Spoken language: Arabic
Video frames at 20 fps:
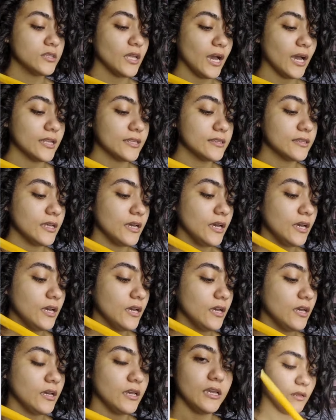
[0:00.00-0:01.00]

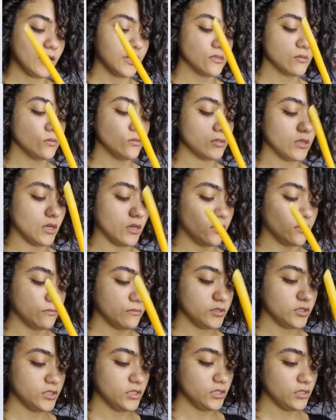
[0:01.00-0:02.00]
عندها الخازوق ده
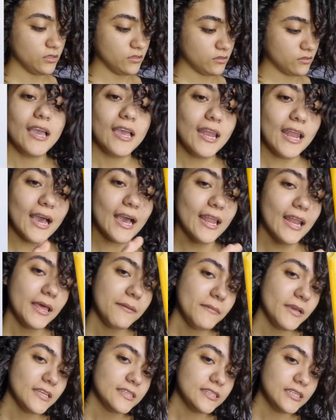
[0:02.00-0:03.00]
ماشي
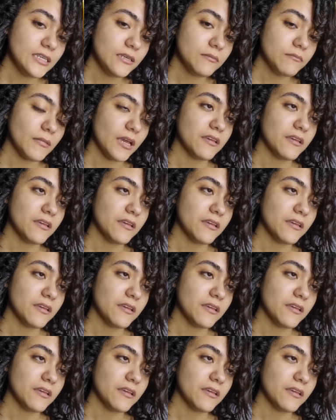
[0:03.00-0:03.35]
العلامه دي ما